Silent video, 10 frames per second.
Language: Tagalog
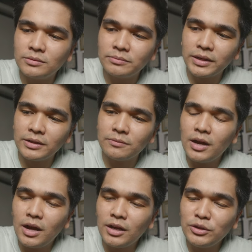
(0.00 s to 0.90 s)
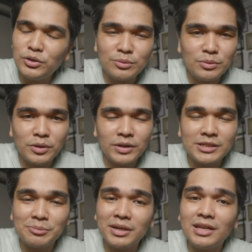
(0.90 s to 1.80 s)
parang ang humor
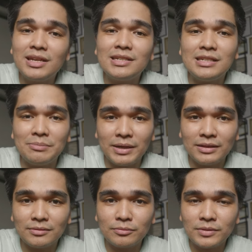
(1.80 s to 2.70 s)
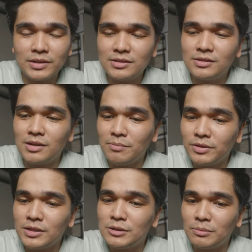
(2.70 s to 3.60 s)
is pinag-iisipan. It's
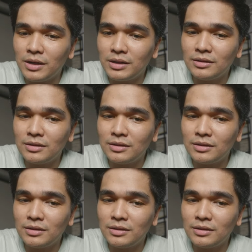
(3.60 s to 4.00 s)
something smart,